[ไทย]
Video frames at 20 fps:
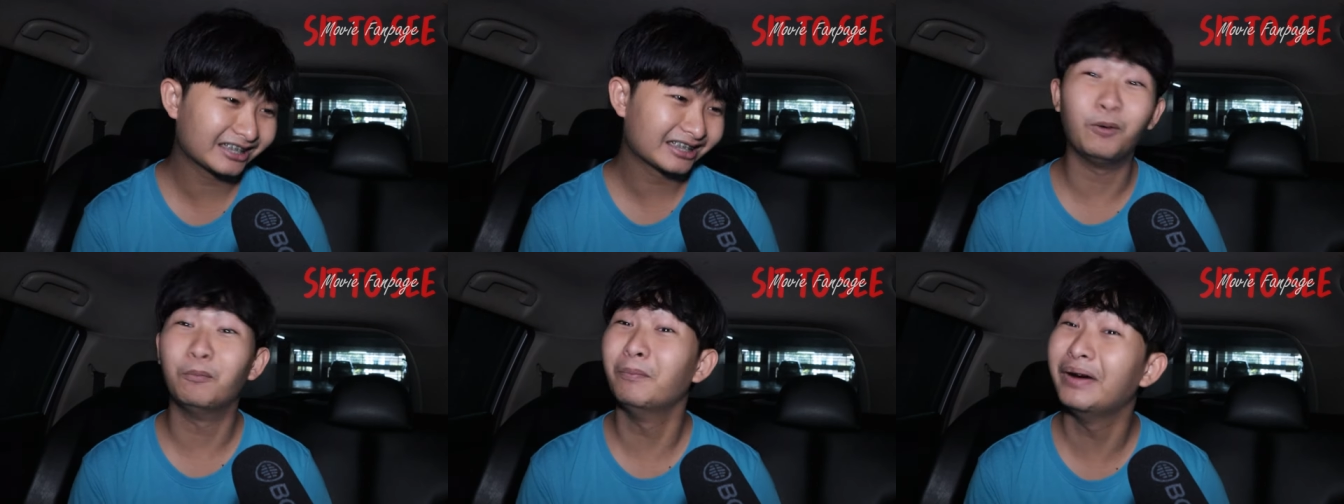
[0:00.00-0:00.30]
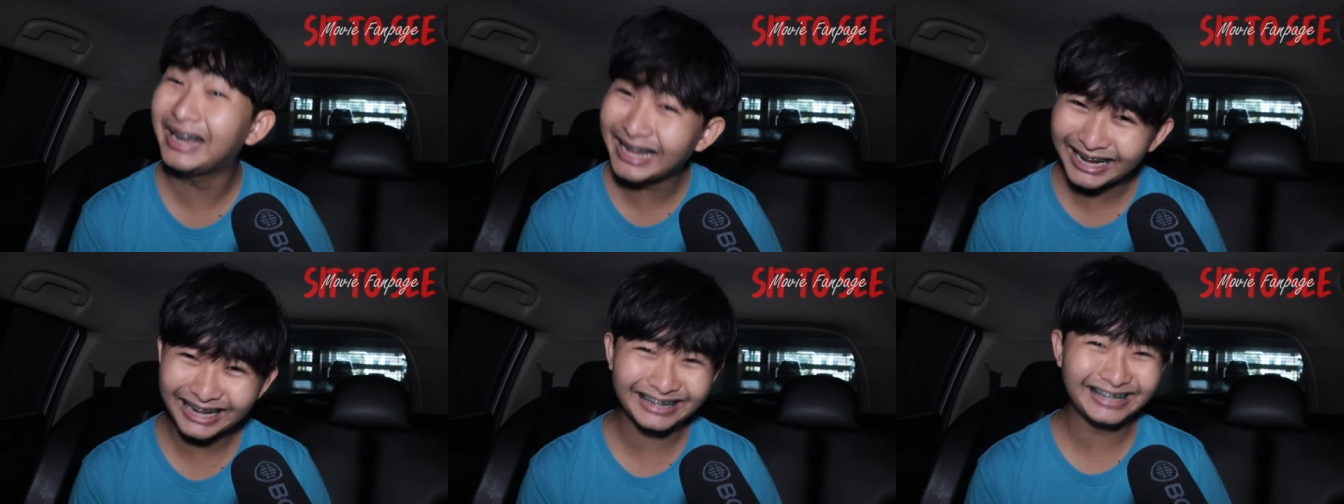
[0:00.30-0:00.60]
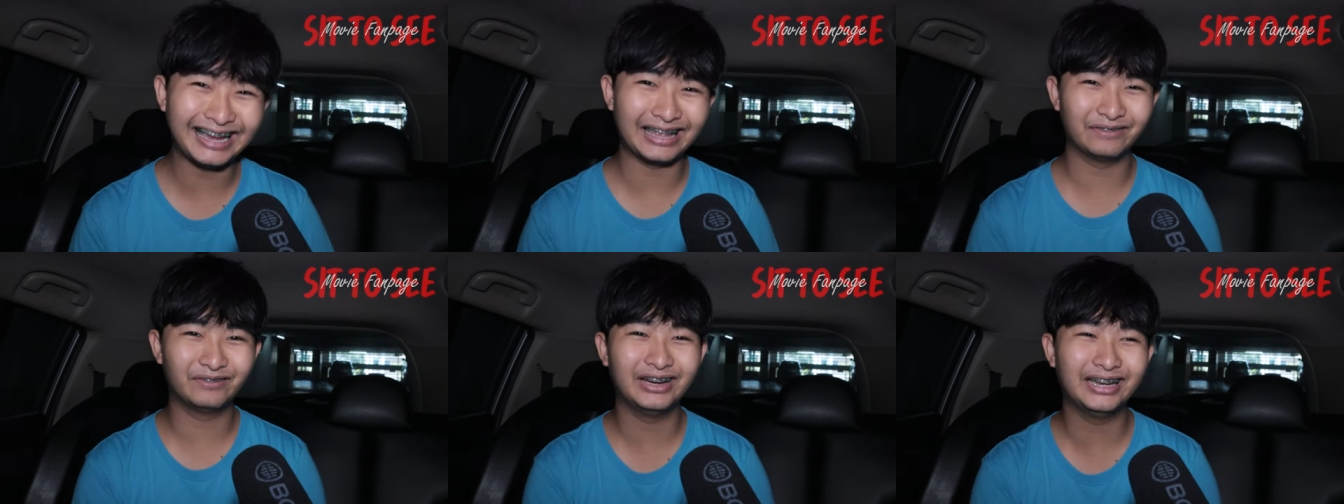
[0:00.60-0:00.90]
ผมไม่ได้เก
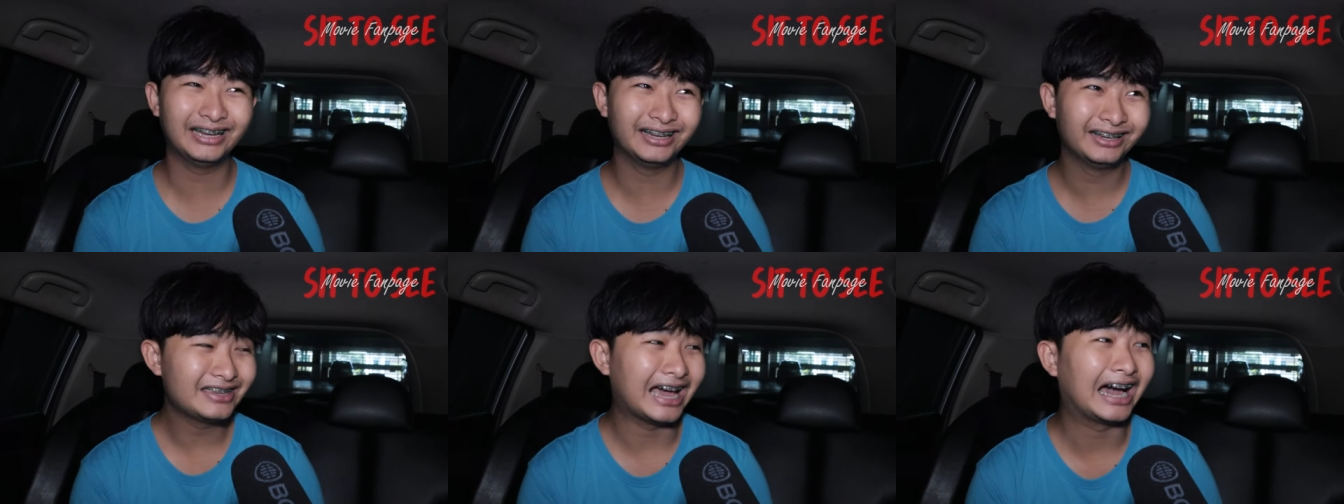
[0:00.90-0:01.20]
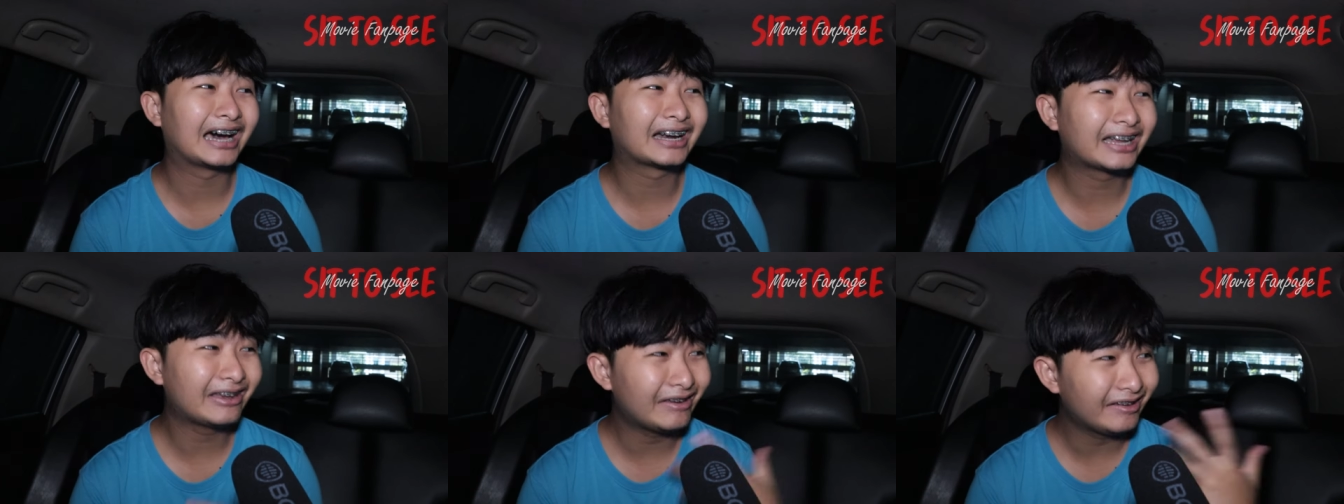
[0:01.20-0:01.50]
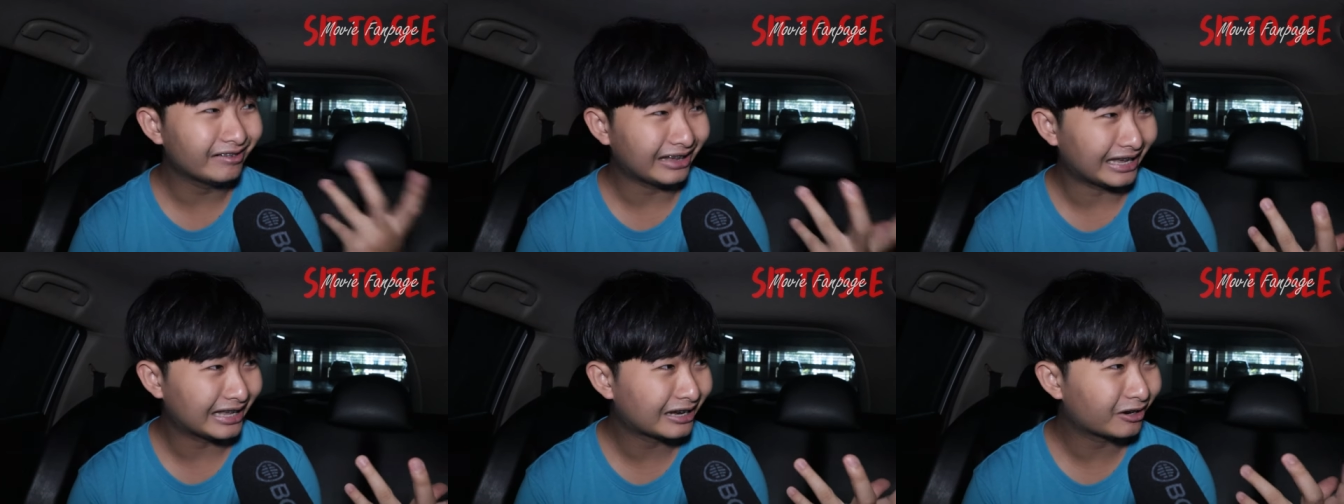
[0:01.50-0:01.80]
ลียดเลยจากรี
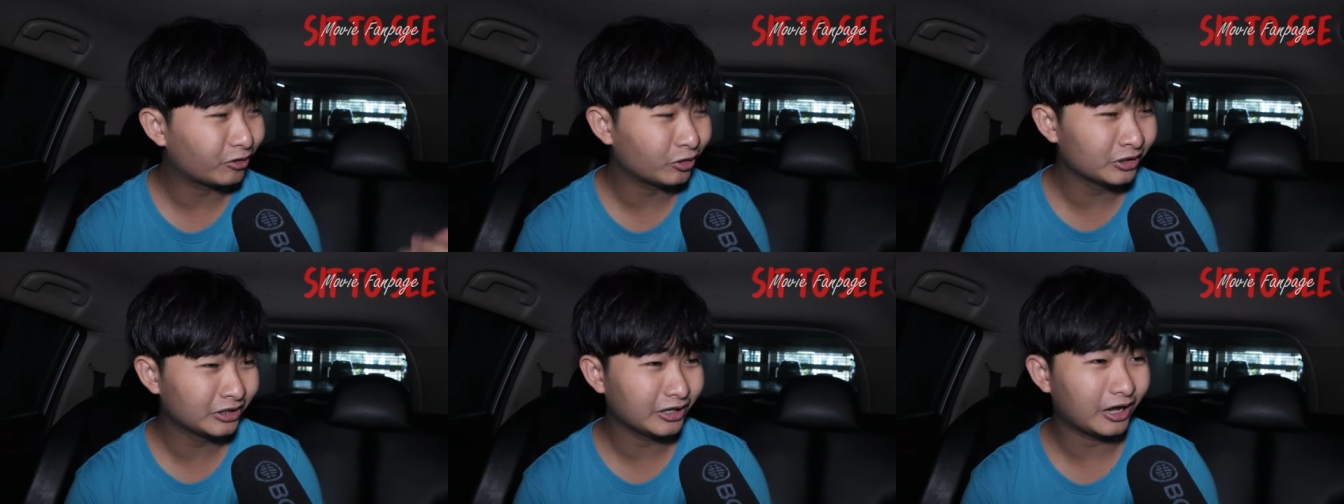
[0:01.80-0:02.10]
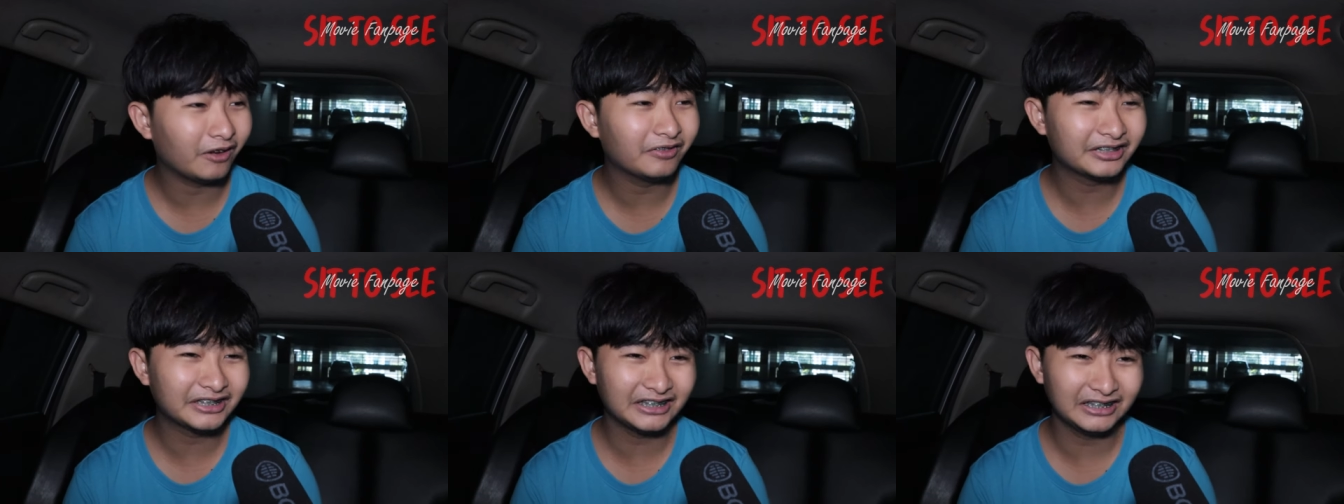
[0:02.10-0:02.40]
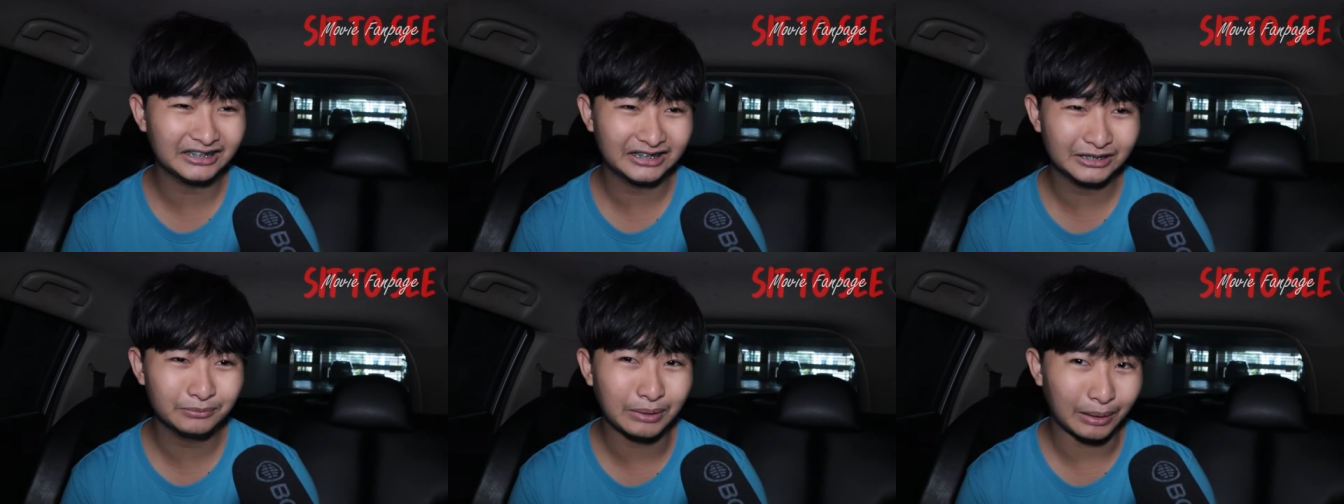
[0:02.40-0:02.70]
วิวหลาย ๆ คนรอบ
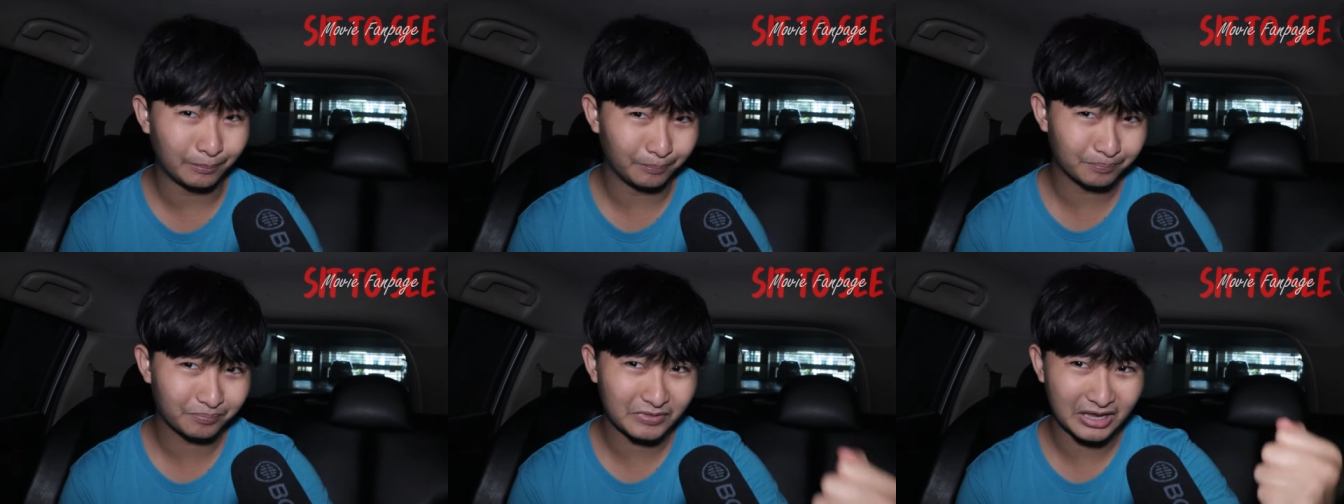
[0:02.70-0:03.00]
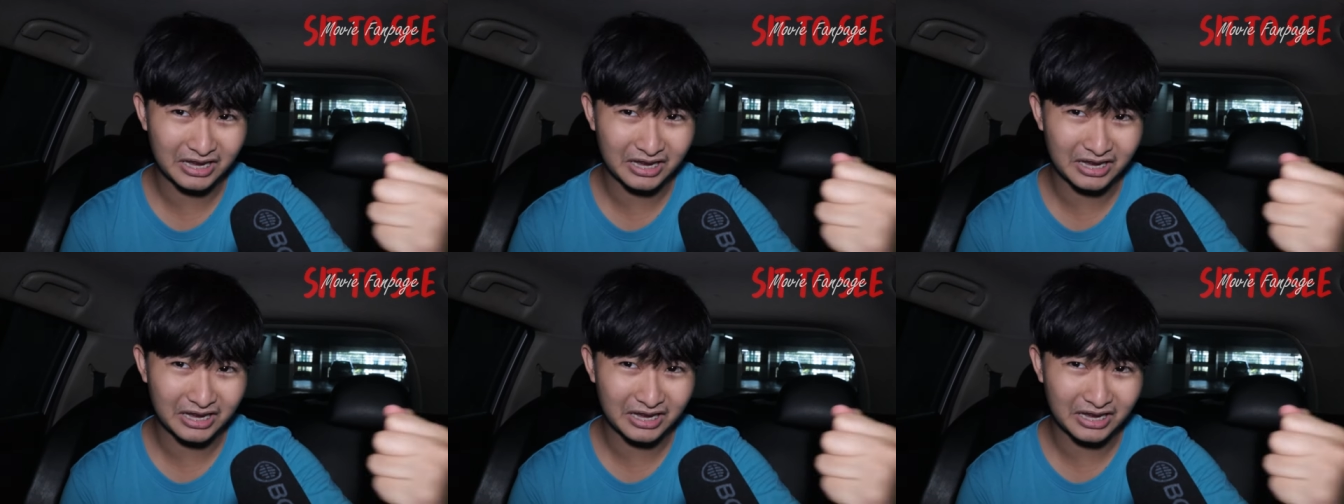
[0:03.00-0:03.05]
สื่อคือแบบ